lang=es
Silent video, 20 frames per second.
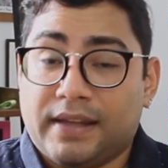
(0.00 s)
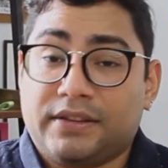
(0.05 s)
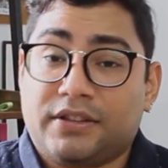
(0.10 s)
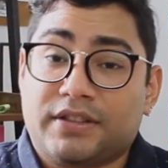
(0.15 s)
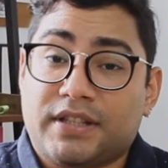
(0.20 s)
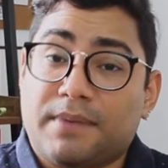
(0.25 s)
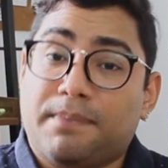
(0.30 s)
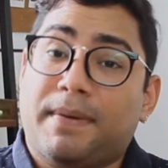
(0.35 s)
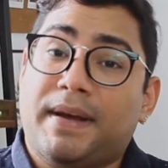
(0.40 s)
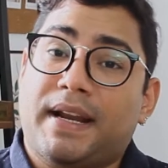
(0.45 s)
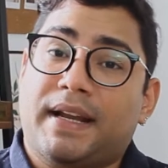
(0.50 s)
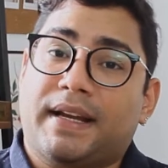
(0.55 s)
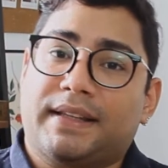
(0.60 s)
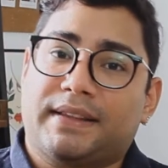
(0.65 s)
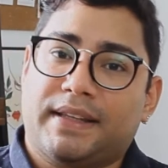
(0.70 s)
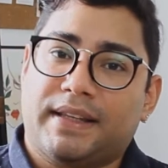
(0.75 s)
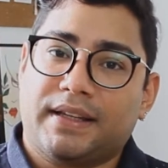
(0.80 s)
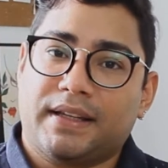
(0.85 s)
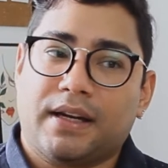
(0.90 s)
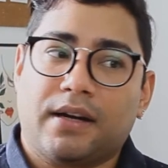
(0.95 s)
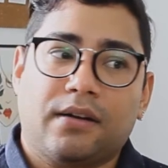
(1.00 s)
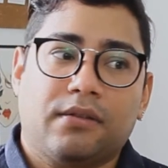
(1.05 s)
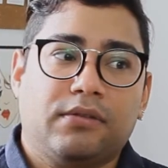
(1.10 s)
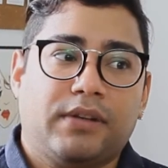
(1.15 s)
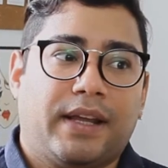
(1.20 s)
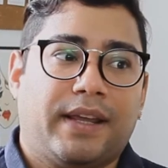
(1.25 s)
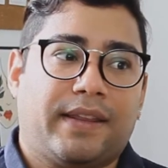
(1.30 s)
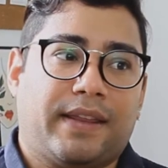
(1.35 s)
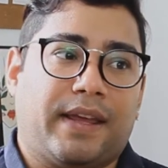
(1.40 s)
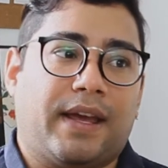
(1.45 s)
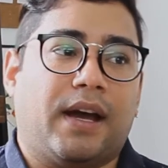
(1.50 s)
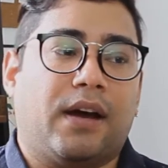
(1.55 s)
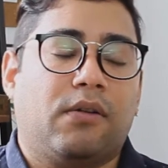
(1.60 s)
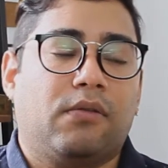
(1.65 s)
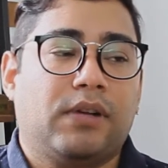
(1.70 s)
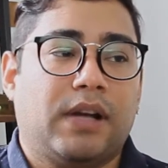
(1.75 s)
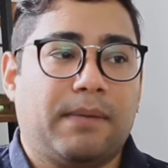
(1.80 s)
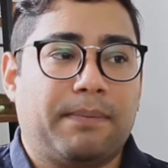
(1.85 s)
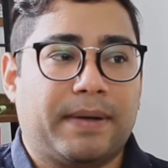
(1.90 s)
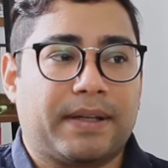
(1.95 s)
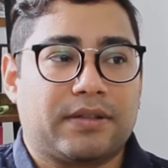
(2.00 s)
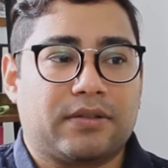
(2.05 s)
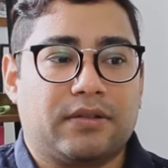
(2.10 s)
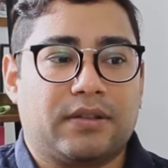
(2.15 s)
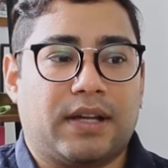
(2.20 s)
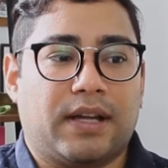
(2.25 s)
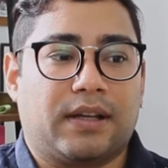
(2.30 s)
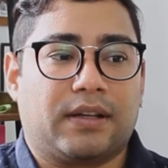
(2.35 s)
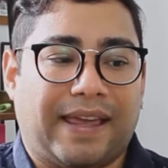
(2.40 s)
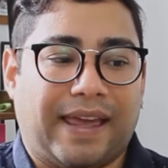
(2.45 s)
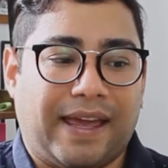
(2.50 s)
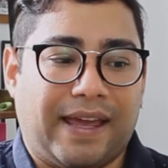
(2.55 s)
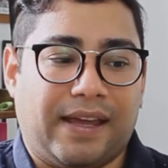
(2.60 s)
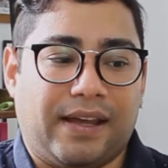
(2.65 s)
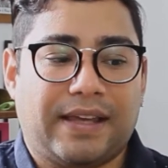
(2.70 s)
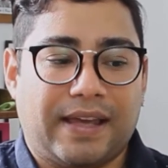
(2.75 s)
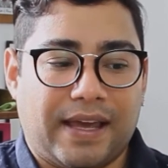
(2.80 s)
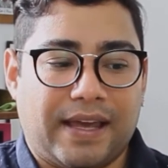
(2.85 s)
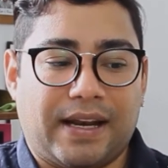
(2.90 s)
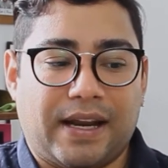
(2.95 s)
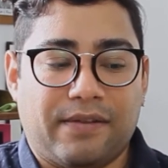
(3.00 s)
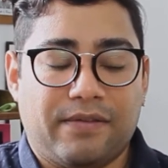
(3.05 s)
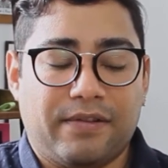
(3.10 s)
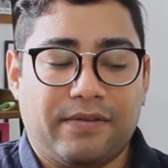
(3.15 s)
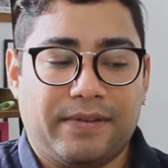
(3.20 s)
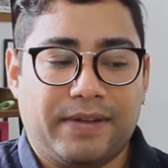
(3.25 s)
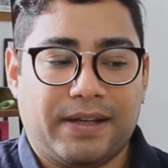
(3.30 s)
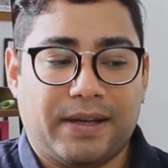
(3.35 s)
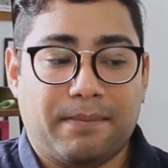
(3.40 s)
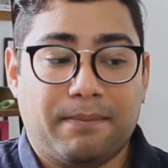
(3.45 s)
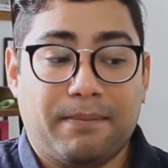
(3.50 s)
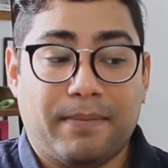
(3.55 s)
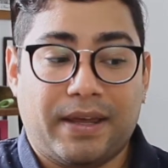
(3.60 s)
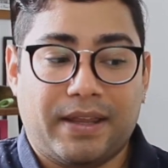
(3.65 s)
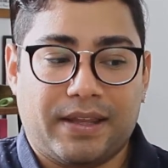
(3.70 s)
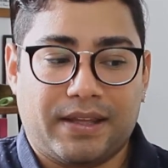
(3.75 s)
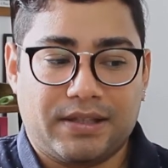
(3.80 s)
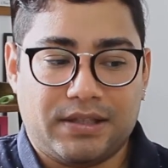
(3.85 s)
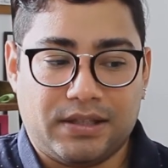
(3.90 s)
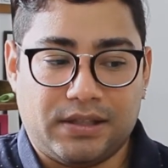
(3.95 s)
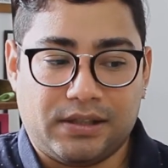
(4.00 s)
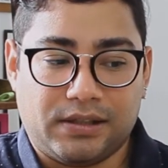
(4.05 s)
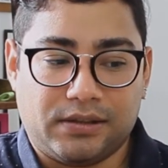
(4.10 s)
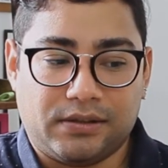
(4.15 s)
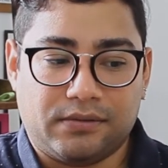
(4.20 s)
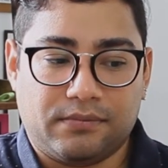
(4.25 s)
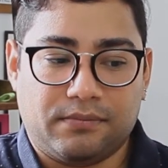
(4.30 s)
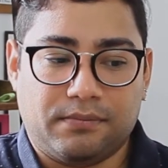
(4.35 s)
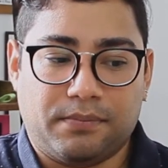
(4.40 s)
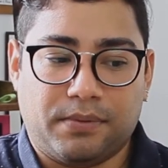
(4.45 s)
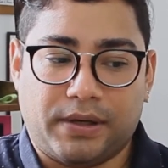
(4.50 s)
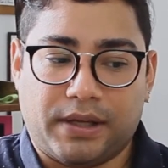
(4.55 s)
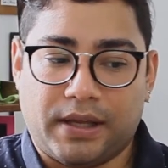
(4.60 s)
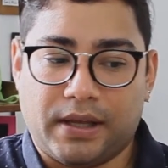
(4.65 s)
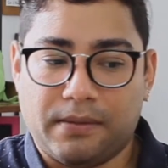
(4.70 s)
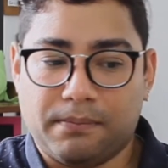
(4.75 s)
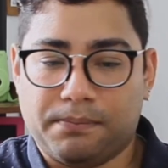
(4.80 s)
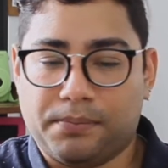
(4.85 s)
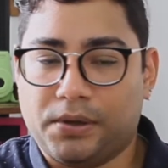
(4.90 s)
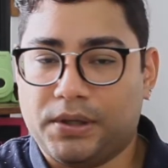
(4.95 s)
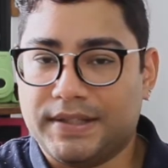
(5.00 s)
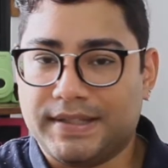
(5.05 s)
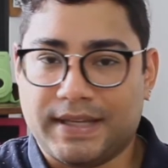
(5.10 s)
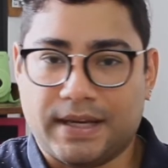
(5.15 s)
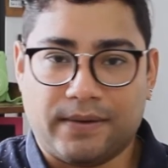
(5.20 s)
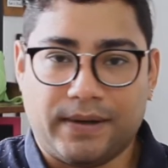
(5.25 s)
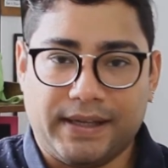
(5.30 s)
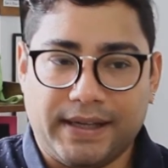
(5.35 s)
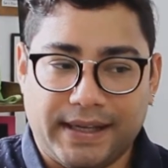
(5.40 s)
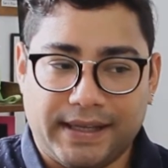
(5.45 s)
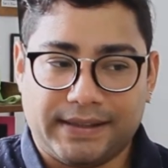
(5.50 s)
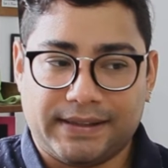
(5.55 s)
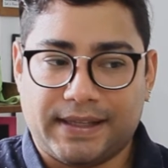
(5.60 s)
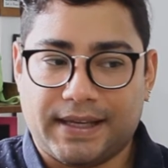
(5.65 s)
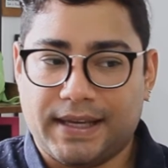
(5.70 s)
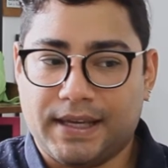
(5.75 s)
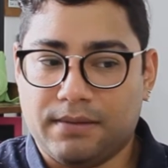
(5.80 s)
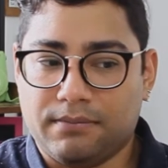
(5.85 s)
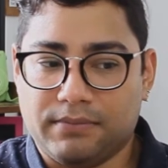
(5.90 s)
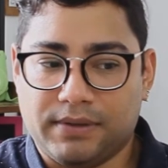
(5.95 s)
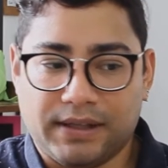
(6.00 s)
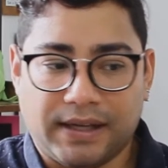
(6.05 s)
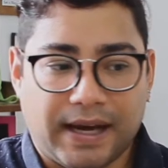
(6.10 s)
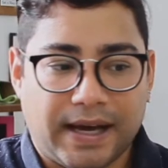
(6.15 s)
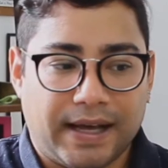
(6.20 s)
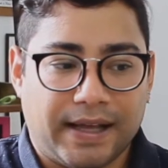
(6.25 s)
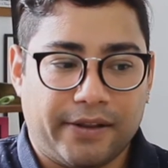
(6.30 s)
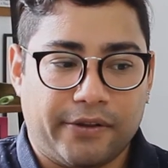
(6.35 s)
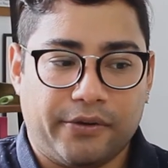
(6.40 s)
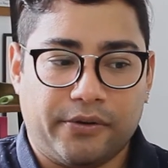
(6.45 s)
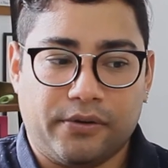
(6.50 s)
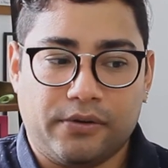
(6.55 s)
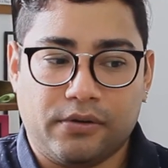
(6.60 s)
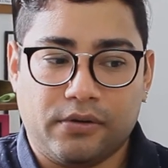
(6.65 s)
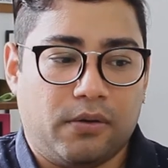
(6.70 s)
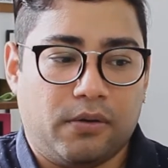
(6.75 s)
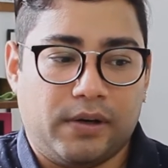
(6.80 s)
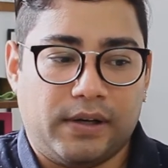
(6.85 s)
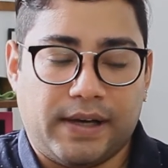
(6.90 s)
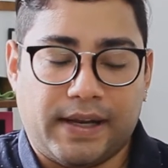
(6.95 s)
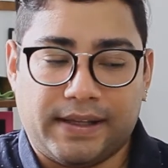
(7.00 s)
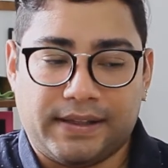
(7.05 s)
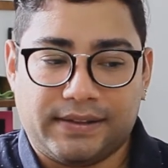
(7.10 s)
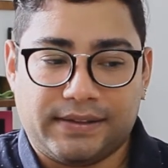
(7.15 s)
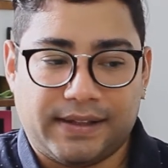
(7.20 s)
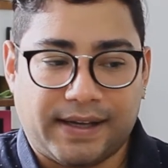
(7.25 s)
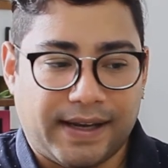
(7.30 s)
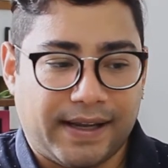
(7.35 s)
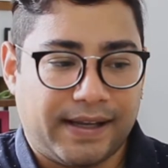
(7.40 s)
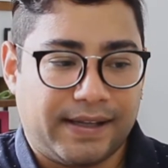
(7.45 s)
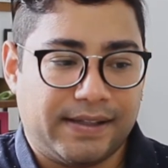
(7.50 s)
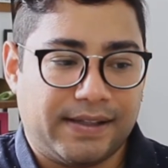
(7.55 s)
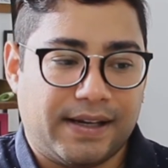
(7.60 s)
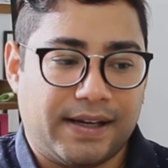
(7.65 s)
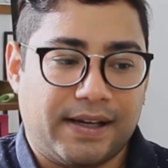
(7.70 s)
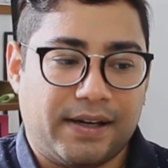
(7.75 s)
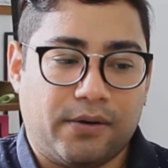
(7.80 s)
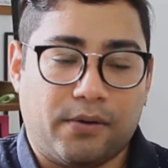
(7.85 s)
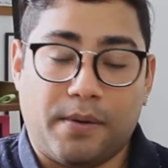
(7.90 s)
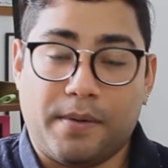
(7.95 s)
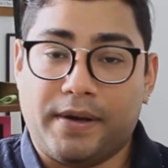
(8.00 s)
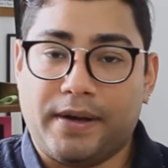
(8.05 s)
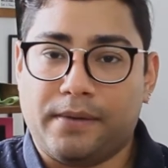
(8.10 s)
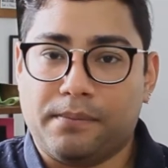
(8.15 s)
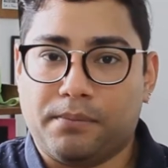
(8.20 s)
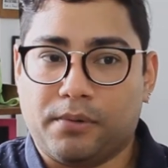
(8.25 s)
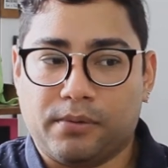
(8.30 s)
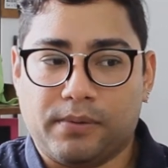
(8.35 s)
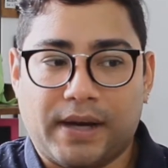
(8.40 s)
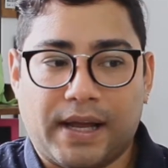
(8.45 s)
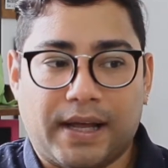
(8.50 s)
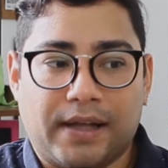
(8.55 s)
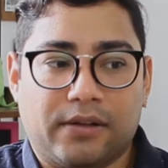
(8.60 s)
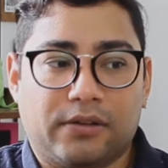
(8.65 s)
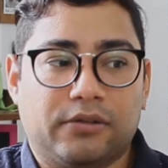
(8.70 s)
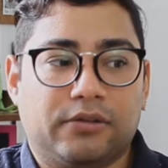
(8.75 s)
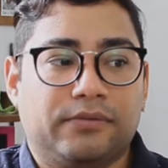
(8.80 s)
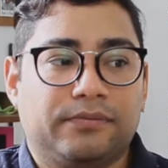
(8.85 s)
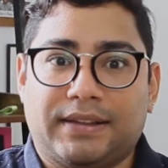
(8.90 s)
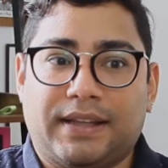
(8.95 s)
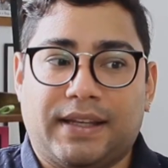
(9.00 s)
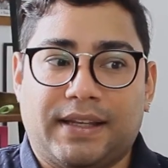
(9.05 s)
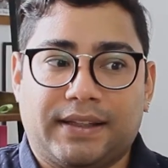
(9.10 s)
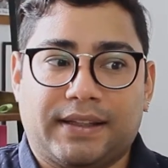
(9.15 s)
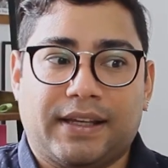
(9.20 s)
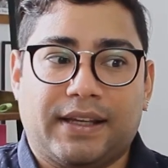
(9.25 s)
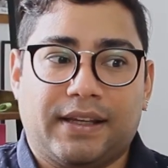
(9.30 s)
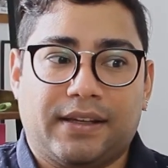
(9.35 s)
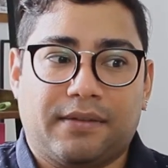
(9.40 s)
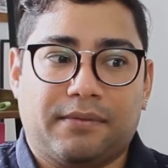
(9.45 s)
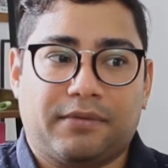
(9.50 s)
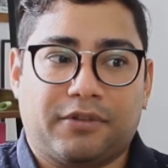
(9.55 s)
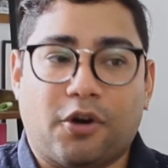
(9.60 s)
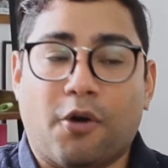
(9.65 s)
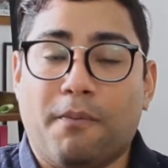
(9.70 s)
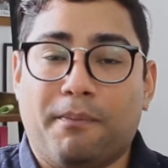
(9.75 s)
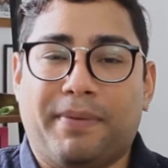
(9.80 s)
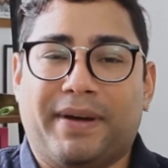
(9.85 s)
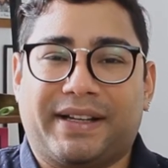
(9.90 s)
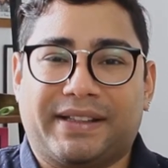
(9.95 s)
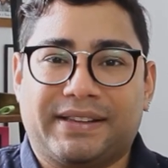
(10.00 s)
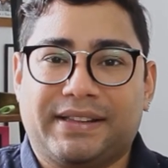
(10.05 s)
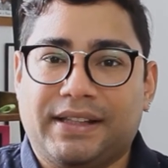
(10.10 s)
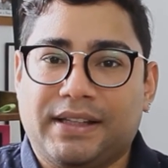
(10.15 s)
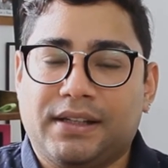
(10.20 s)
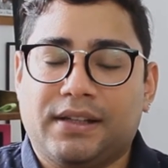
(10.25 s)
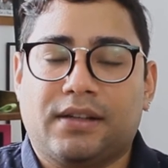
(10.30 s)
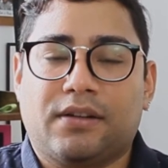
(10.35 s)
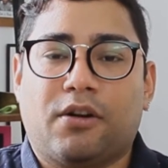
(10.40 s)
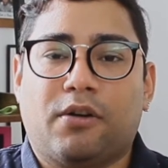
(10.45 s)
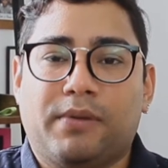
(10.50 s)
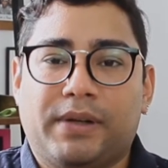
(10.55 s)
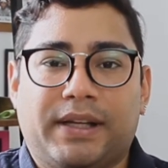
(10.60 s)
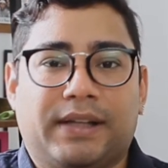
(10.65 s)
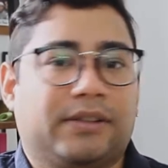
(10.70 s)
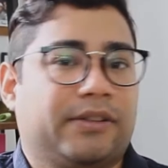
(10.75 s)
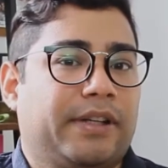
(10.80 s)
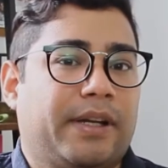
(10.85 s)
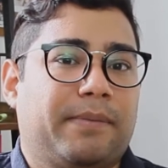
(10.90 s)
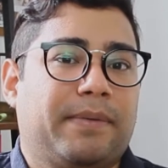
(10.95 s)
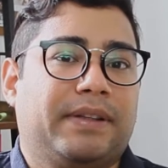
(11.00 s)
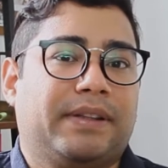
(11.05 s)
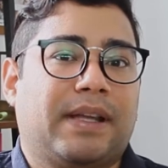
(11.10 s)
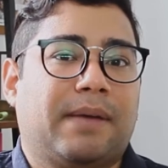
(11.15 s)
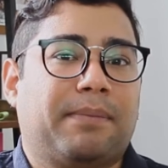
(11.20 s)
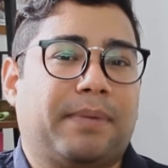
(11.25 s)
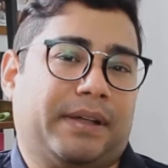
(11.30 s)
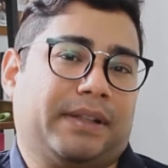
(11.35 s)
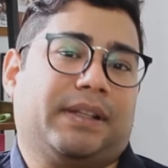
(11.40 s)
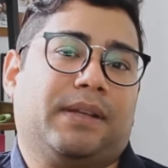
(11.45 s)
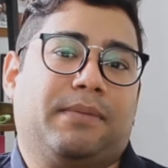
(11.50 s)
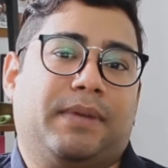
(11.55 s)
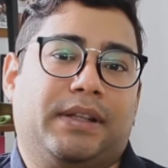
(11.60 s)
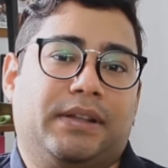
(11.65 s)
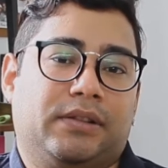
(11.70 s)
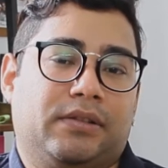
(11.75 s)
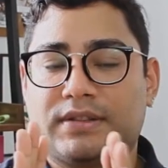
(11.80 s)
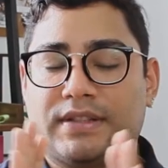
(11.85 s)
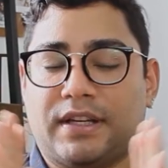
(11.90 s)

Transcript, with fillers: Entonces, para que tengan una idea, una persona que quiera vivir en Medellín, por ejemplo en Sabaneta, en Vigado o en La Estrella o en El Poblado, tiene que compartir obligatoriamente apartamento.